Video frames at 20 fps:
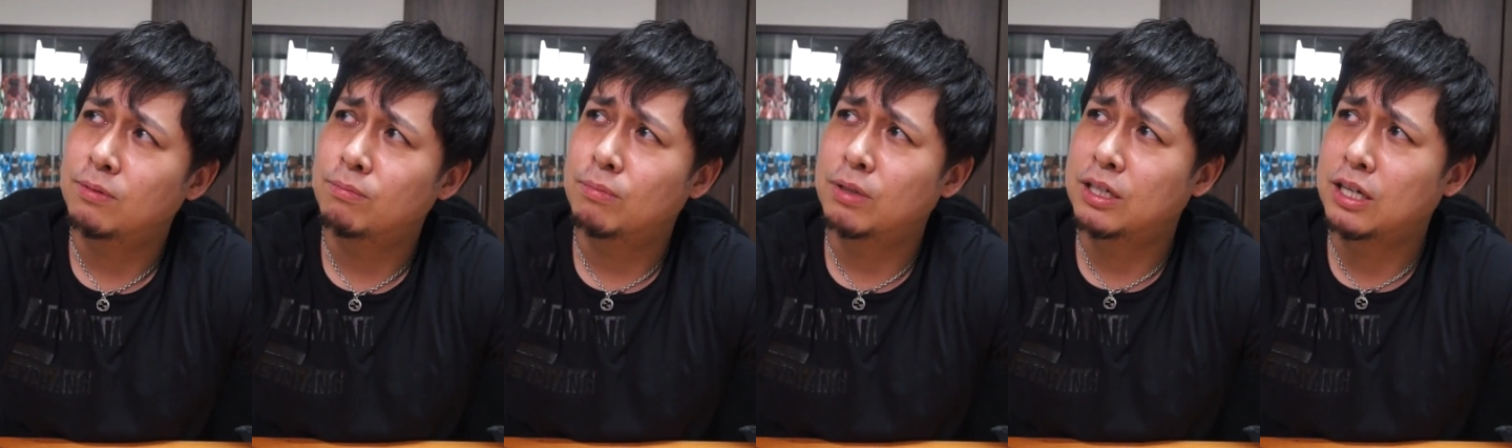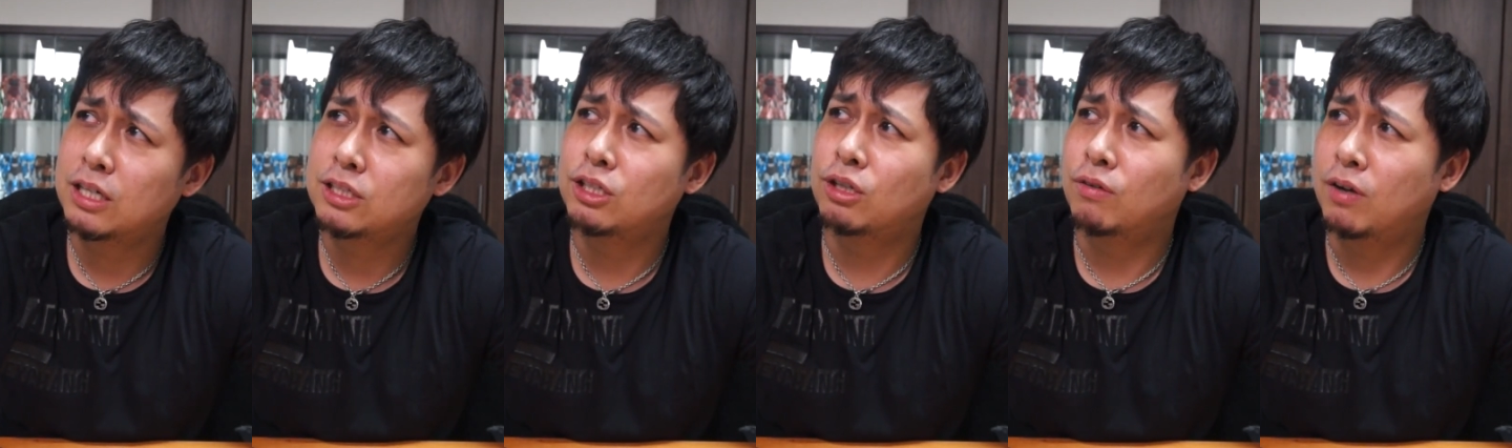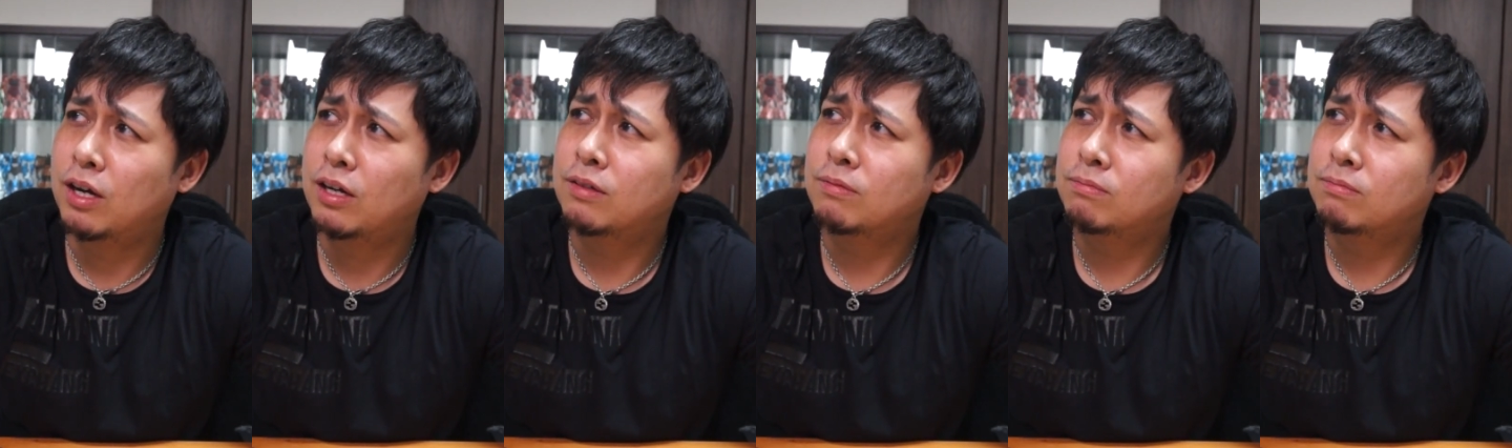まあガチャ
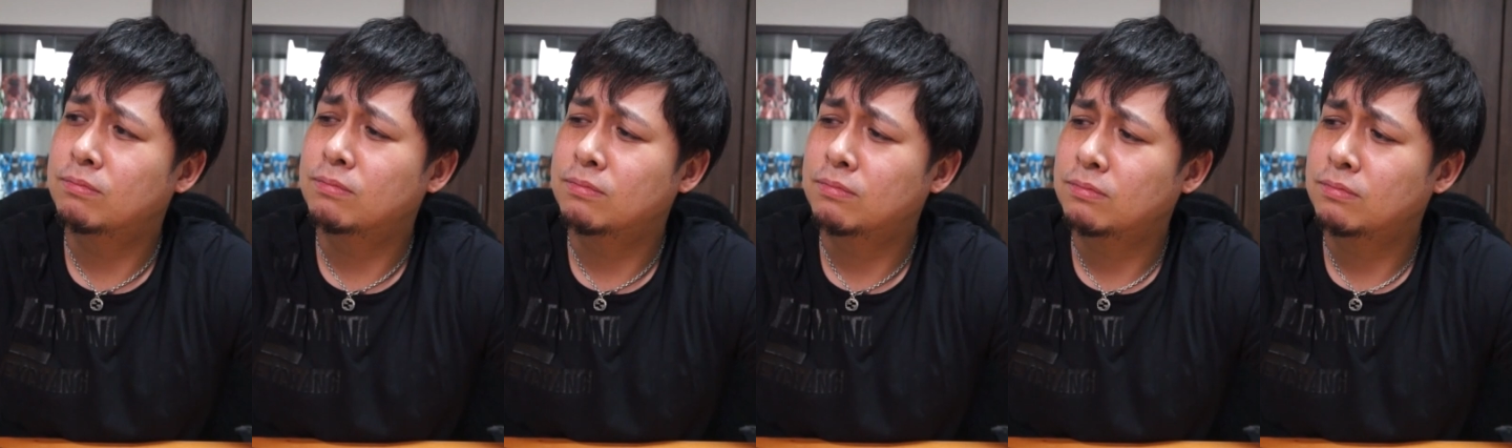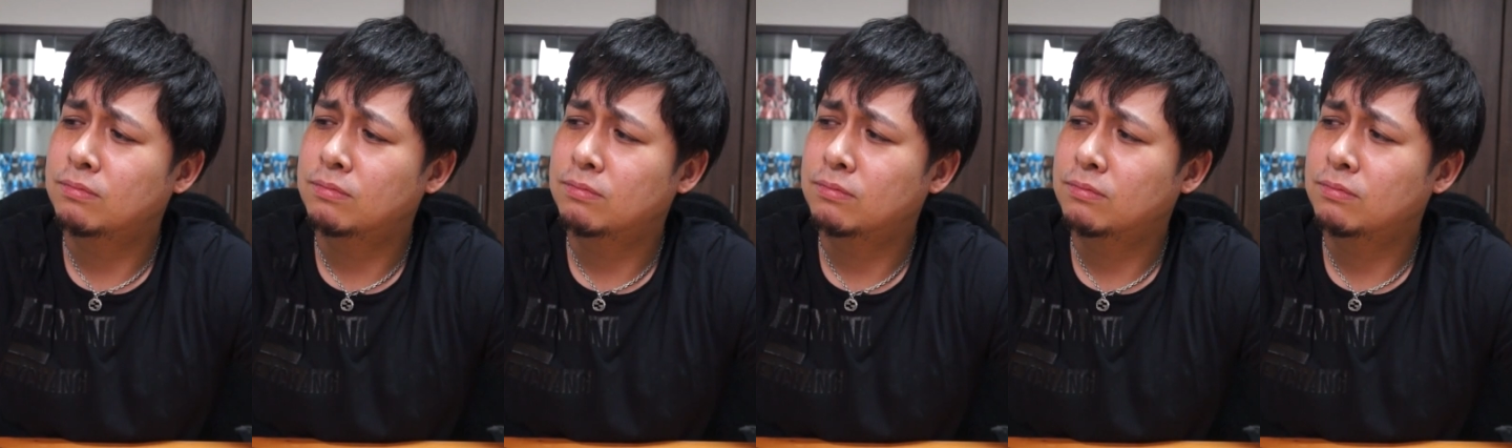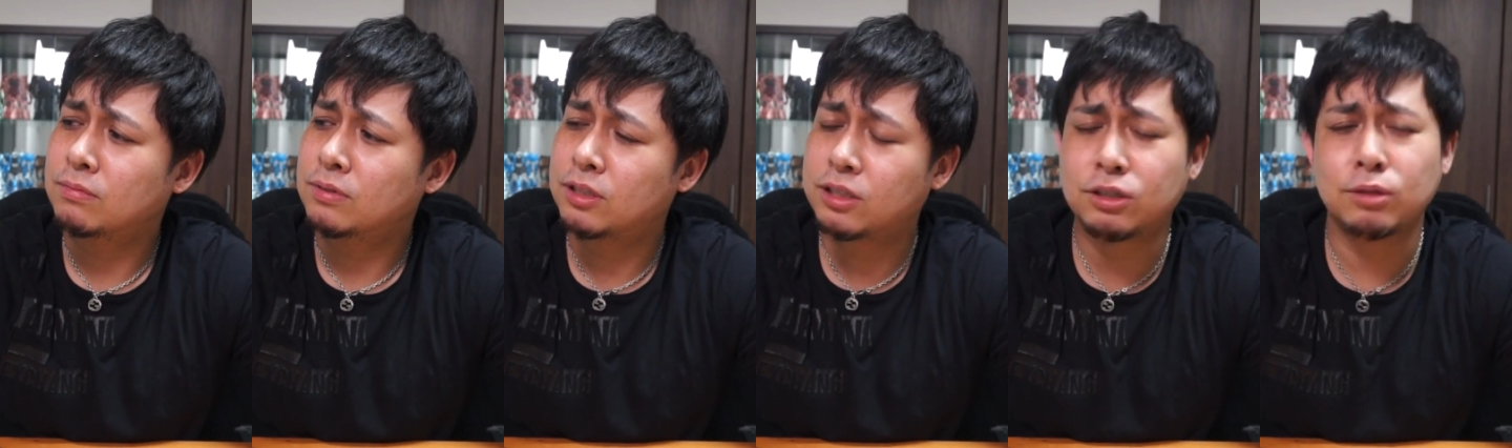は
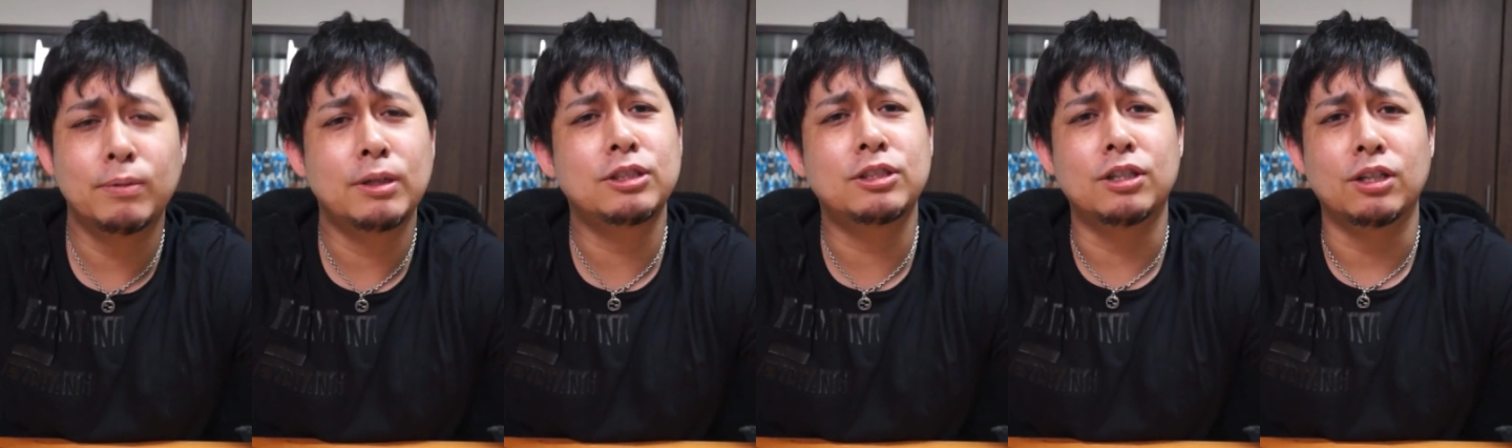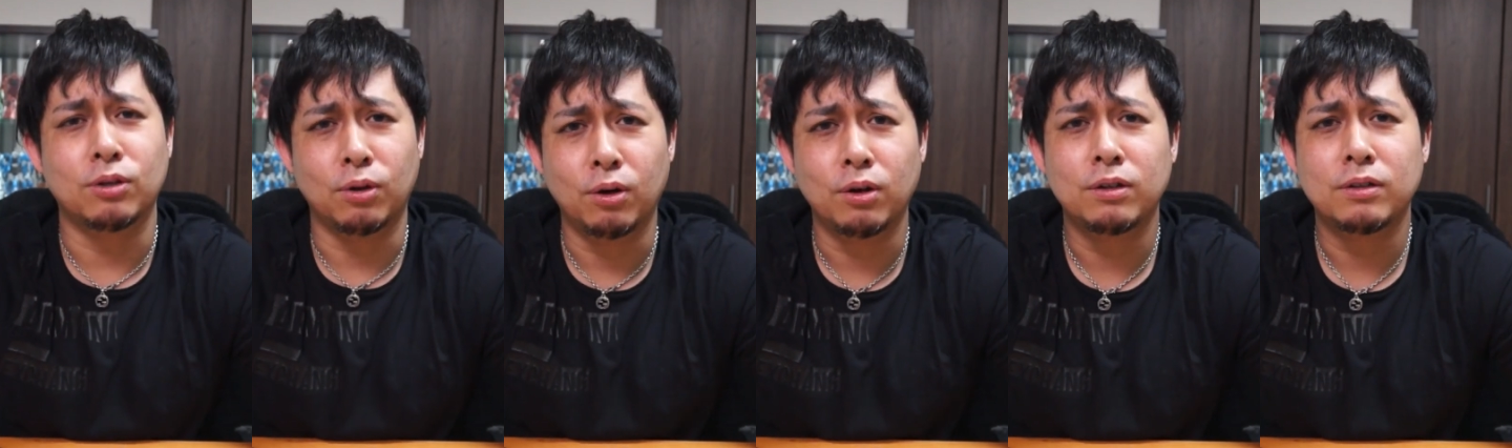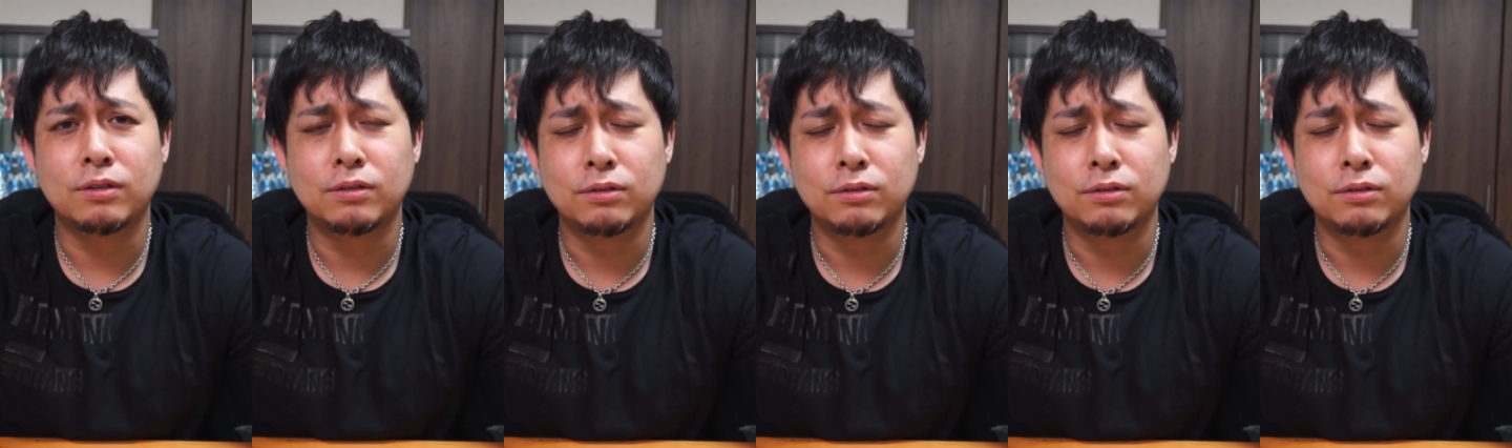引きますけど、